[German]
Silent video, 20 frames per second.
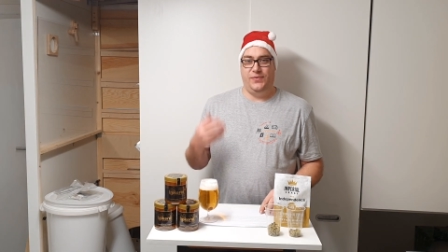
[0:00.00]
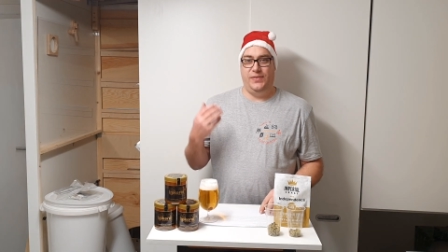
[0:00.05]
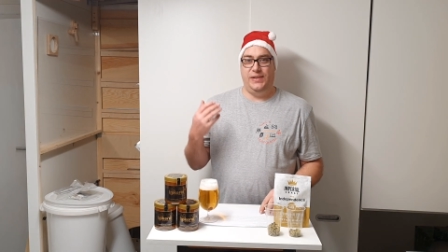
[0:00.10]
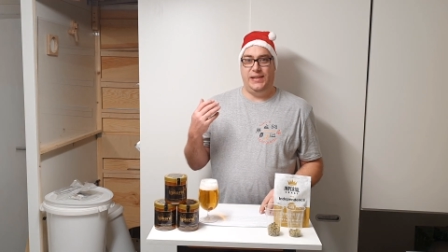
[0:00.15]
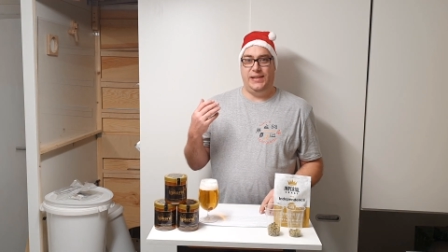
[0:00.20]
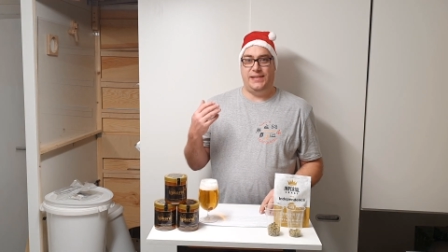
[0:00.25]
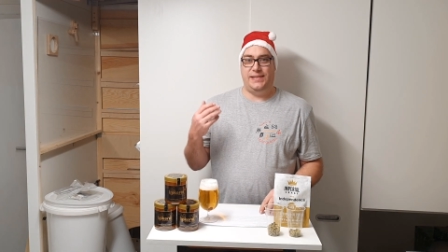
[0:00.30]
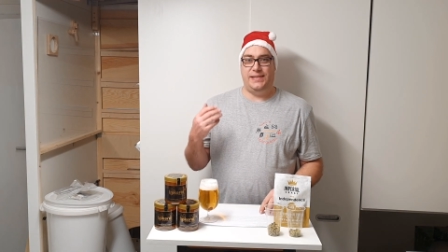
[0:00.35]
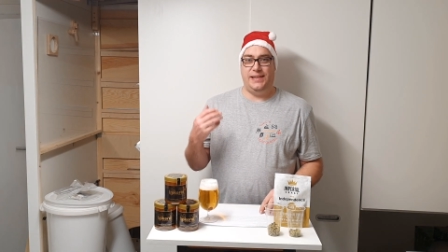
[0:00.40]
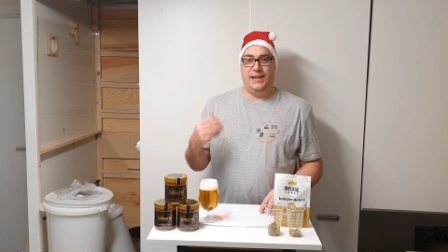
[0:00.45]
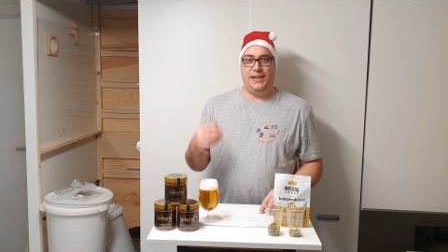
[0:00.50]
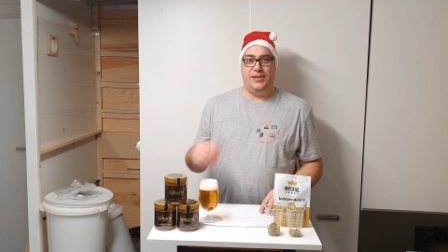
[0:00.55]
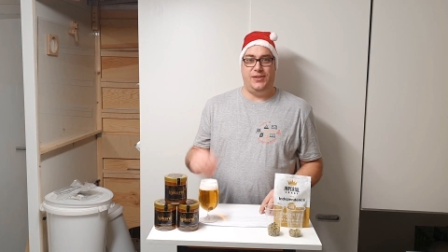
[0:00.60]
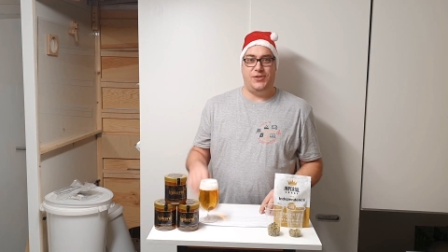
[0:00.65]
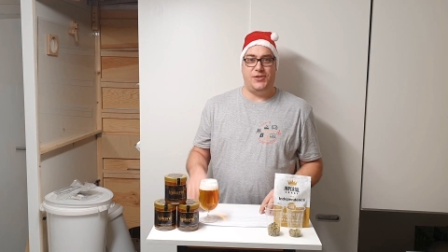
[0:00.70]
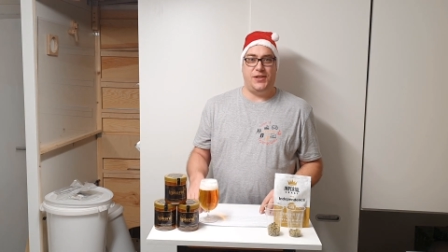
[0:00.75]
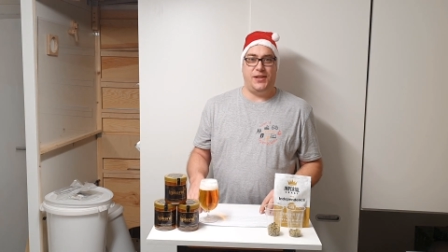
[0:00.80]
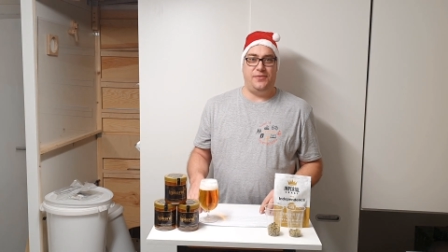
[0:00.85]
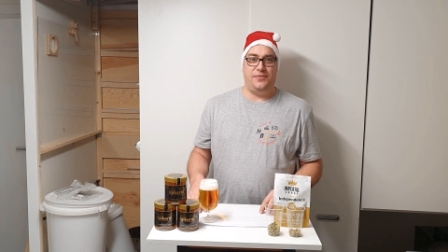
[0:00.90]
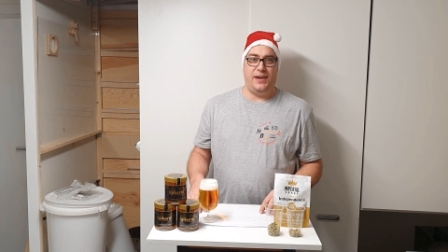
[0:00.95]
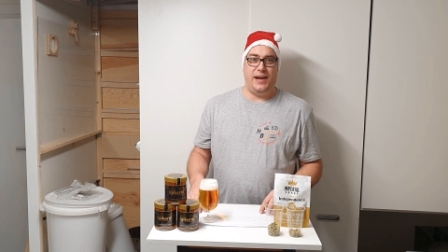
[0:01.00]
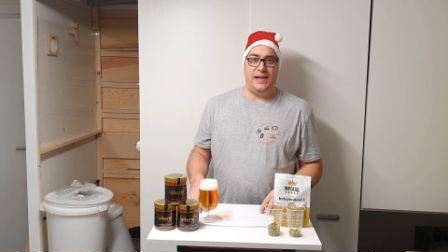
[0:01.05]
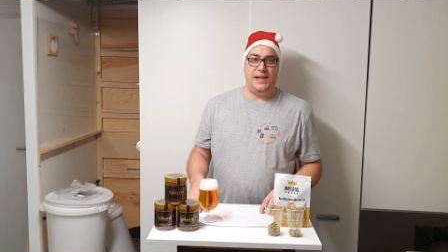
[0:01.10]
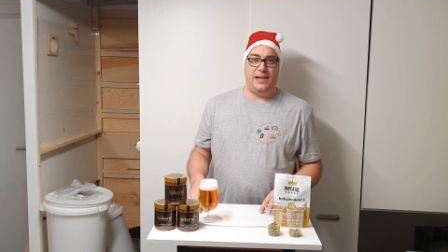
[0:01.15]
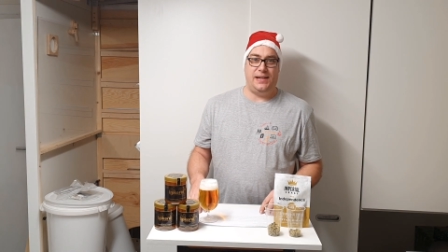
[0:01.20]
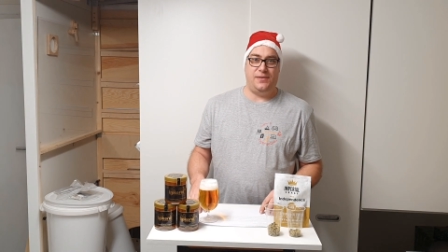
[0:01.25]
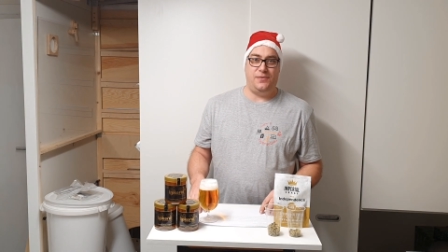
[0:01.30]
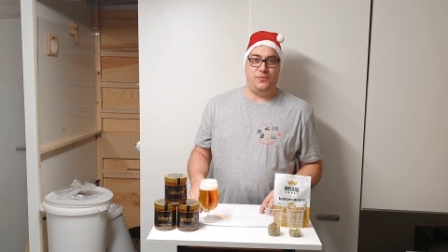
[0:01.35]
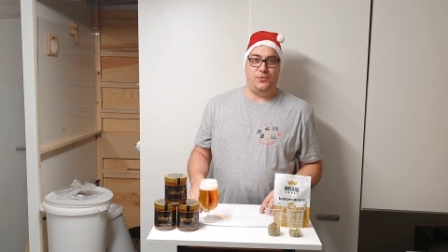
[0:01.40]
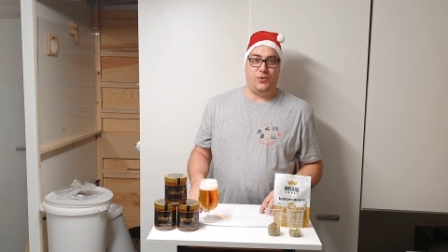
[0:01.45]
Wie ihr seht, steht
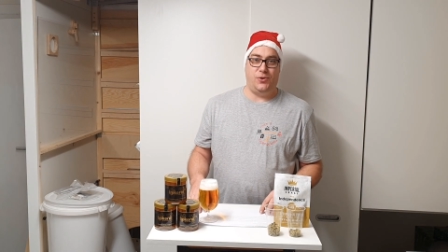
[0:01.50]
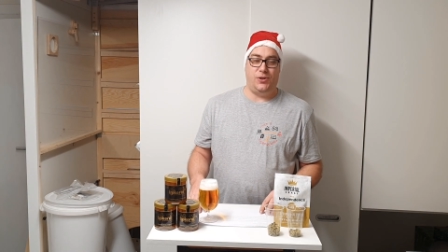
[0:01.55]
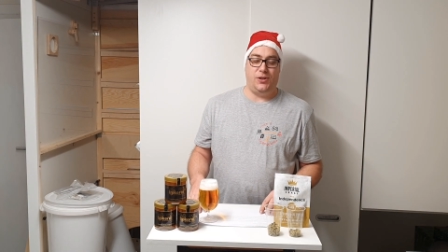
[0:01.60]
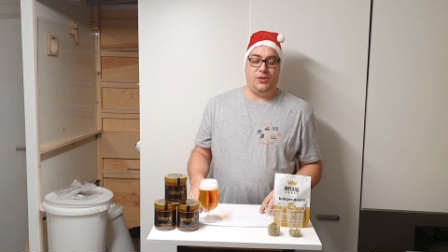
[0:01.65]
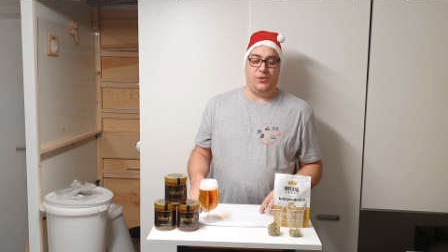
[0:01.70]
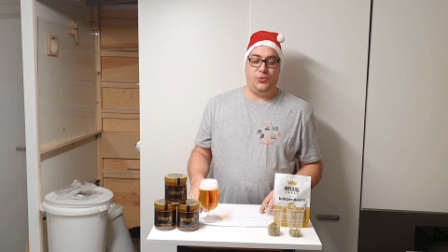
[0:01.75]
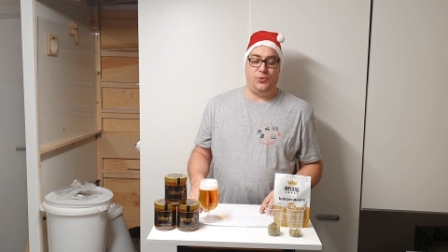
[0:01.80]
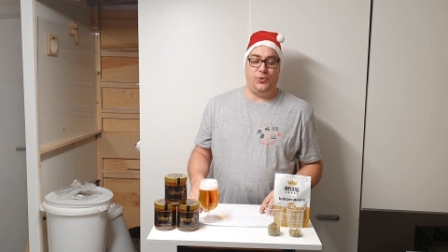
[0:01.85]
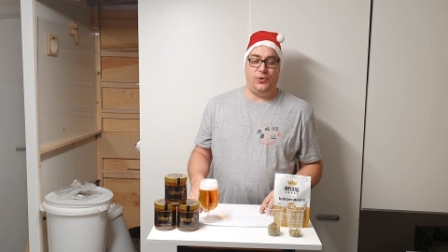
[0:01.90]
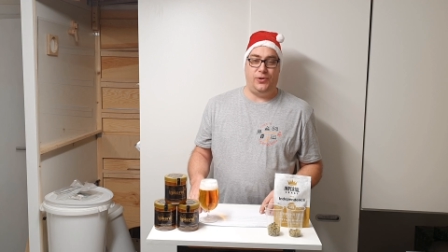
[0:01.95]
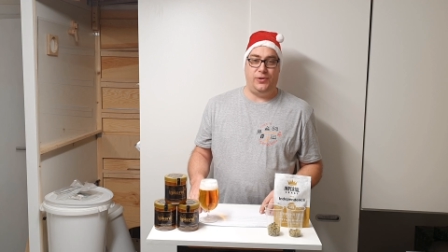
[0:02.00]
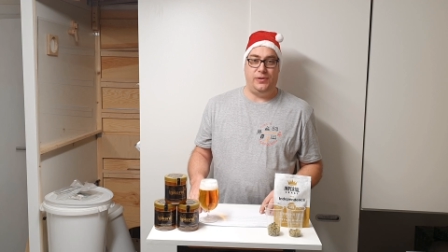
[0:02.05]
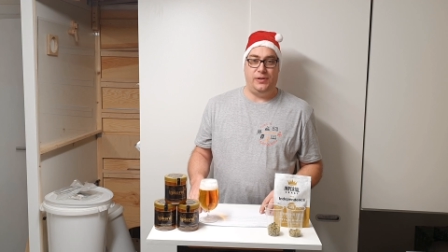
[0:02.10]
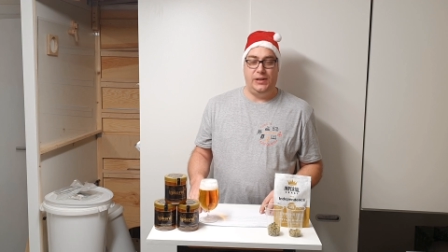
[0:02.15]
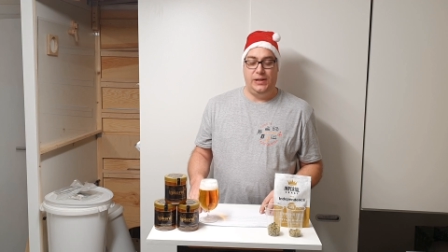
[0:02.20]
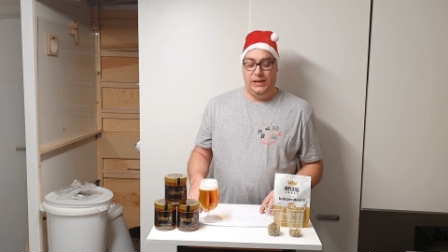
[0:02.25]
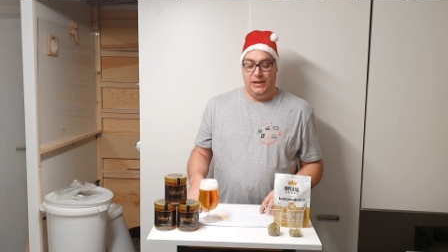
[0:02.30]
Weihnachten vor der Tür